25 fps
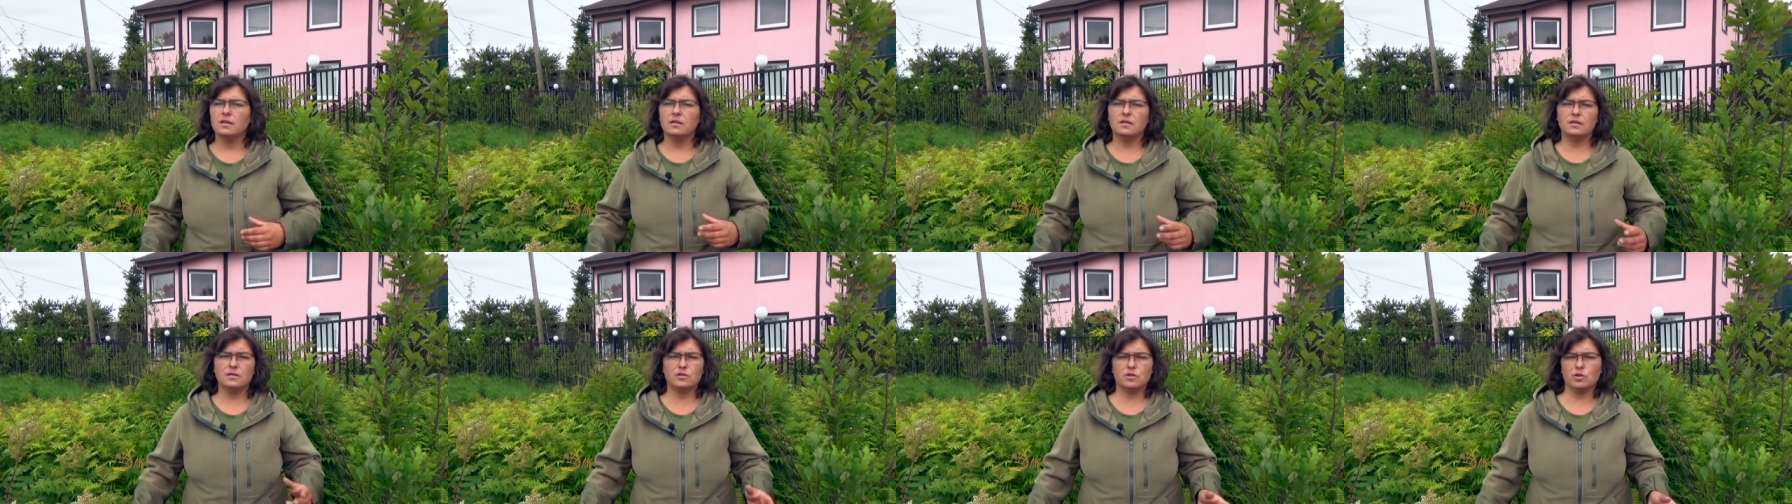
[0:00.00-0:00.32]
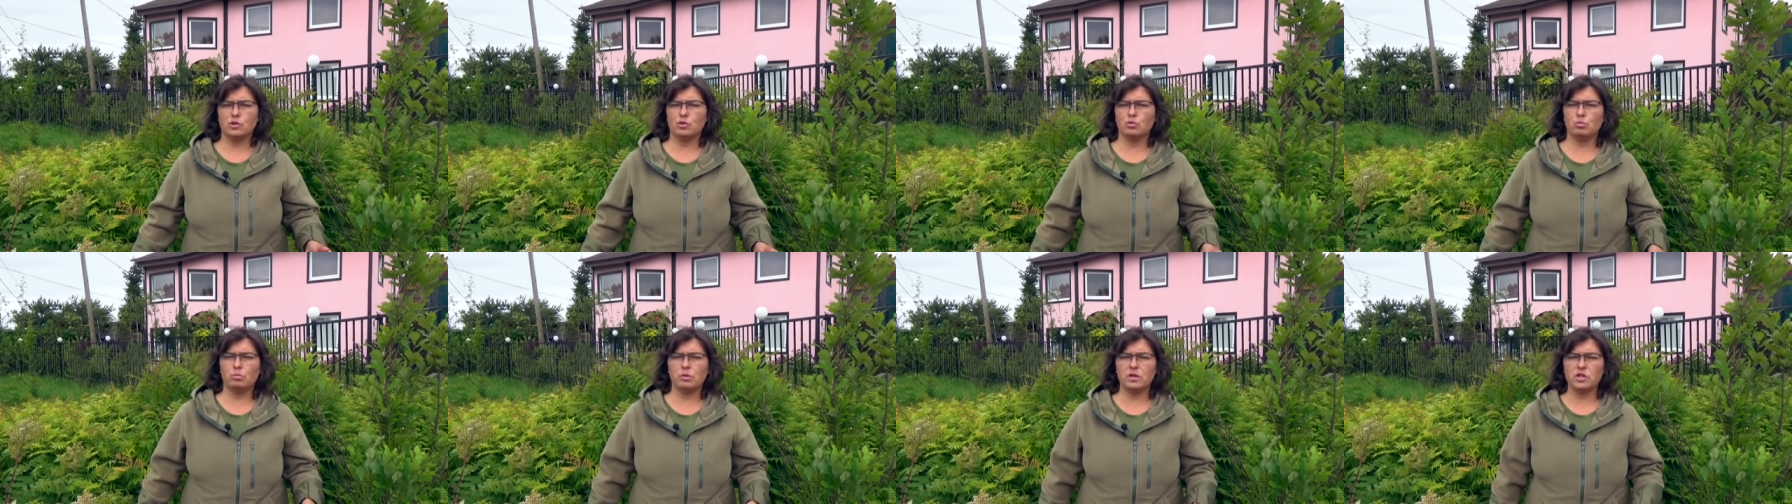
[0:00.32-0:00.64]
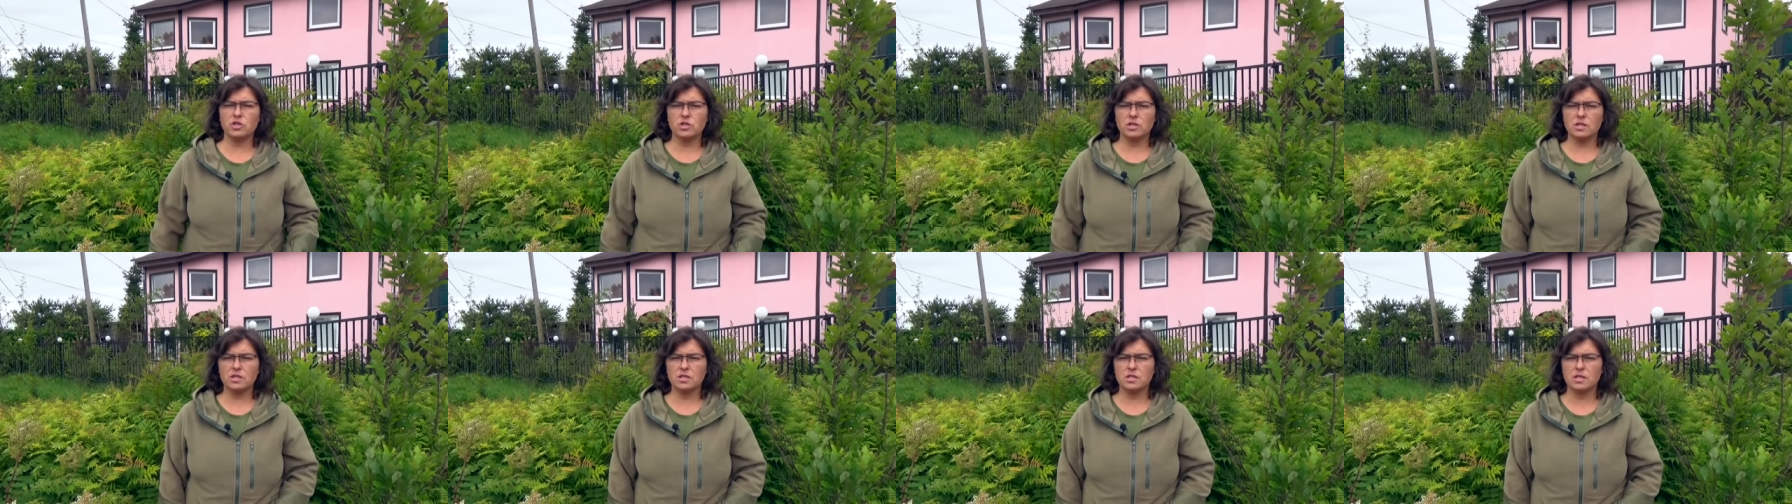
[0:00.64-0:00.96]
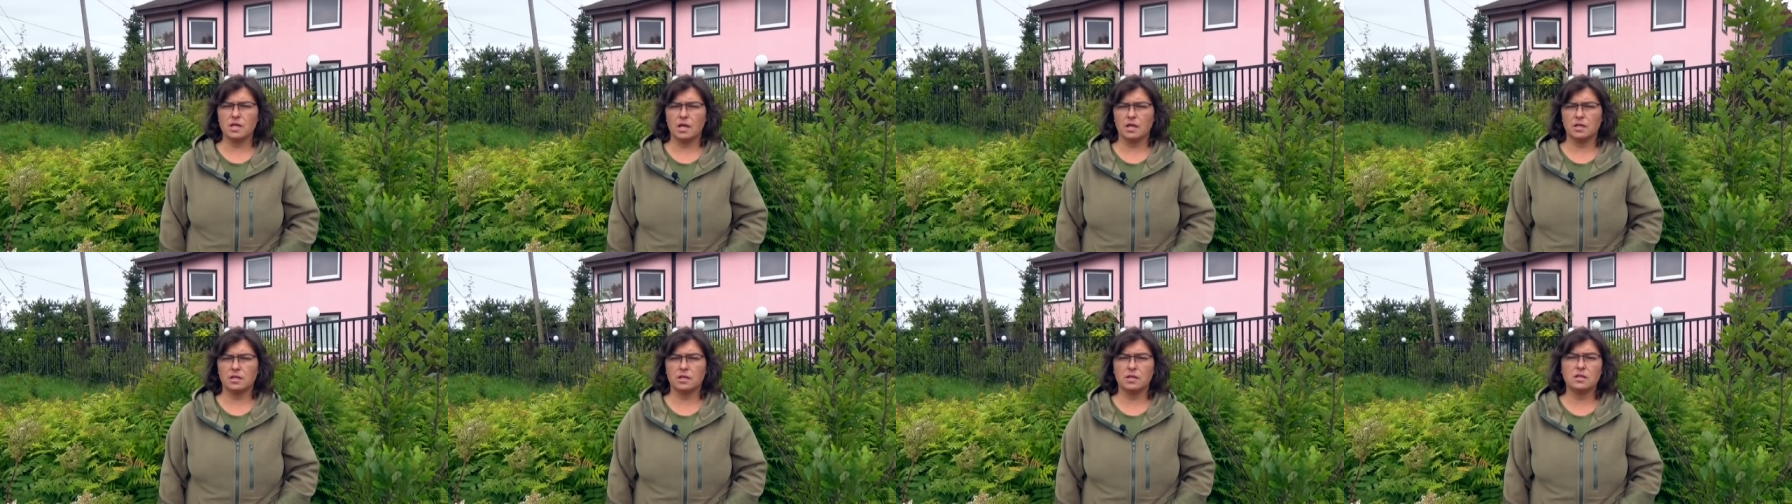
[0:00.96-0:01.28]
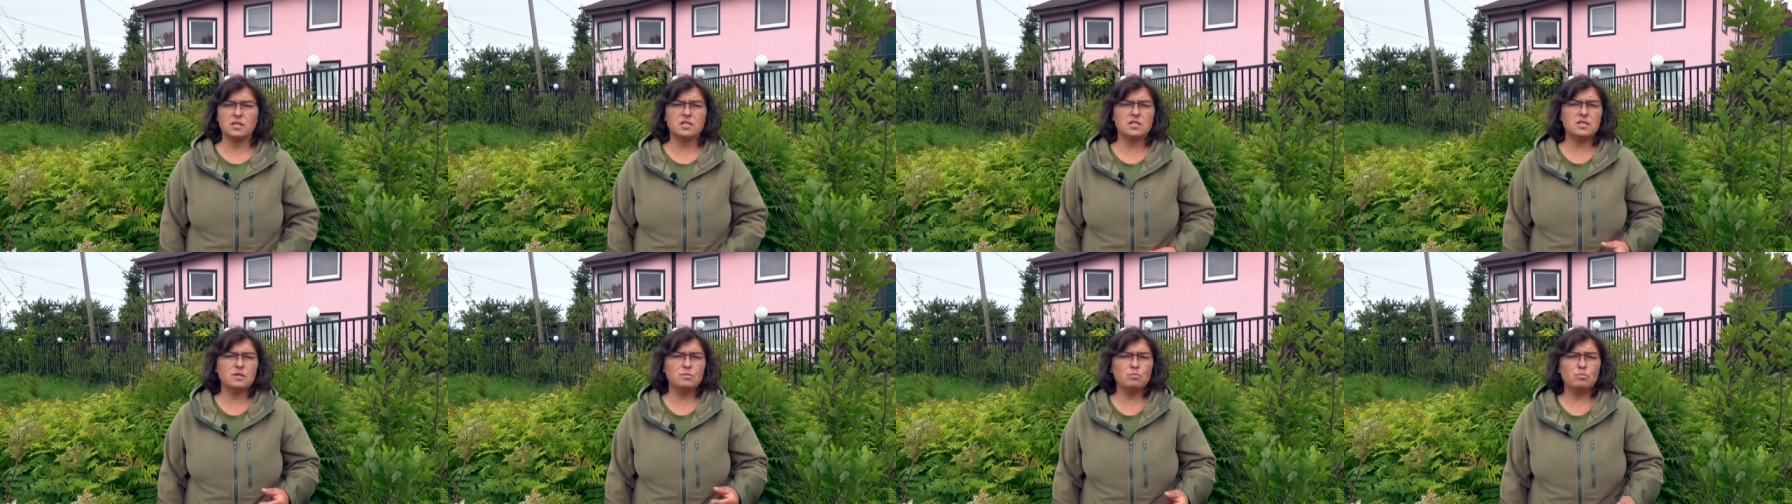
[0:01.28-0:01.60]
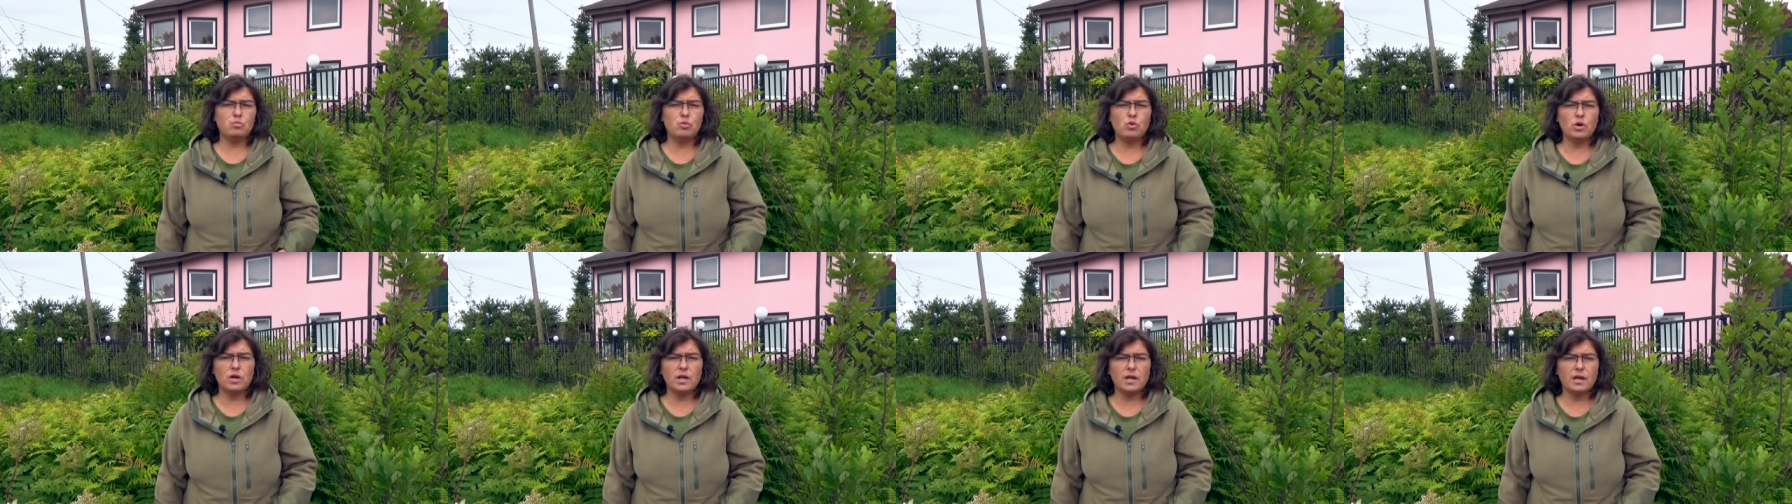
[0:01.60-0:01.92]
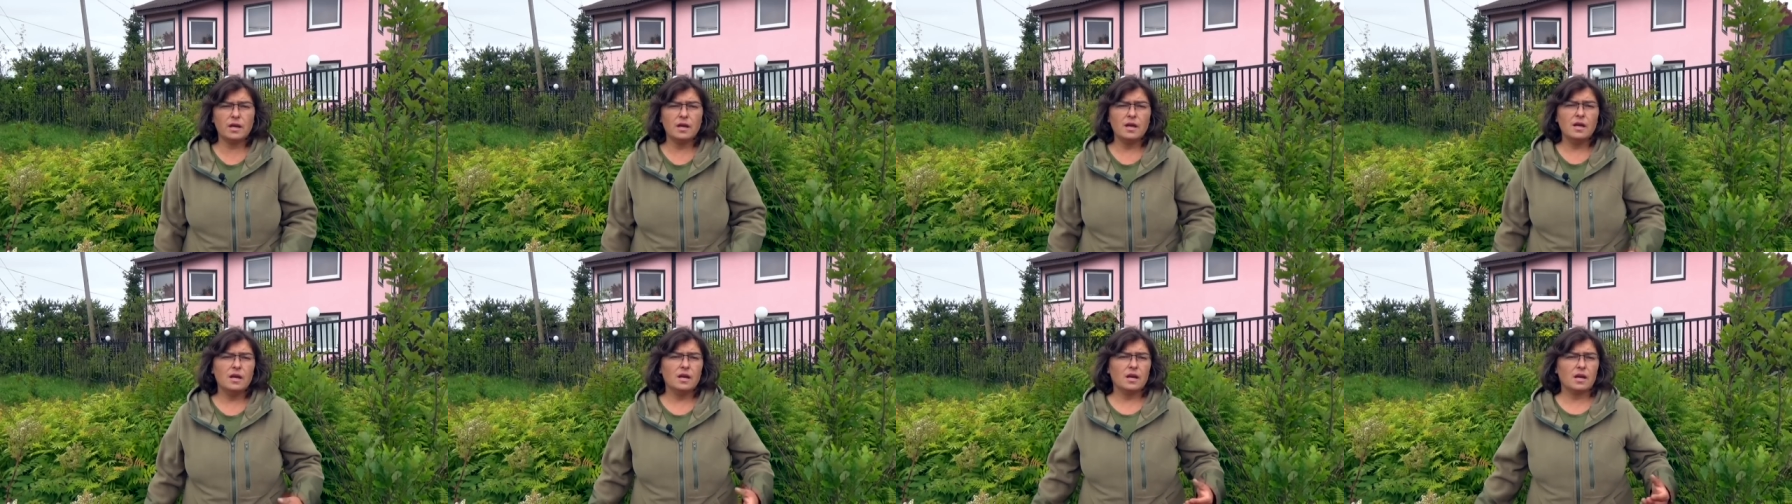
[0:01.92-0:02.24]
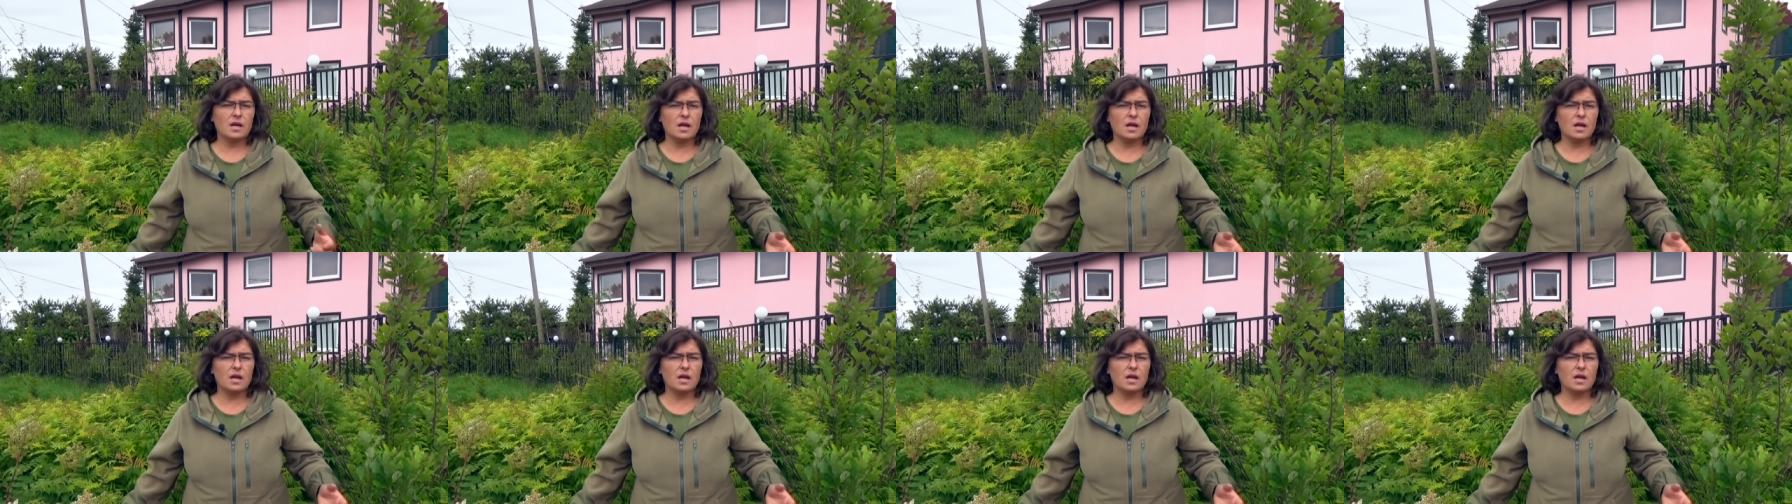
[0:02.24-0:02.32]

на зарубежных сайтах, тем более,